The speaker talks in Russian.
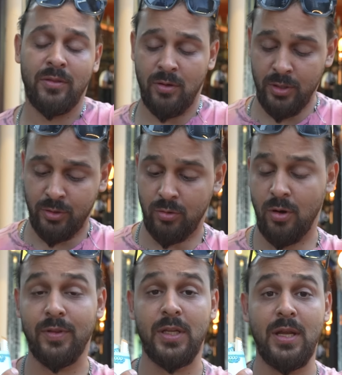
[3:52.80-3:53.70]
но
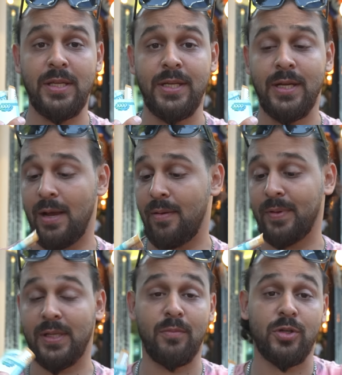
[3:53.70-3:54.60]
духовно не деньгами,
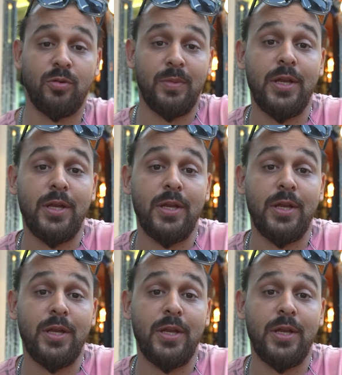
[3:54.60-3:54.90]
потому что у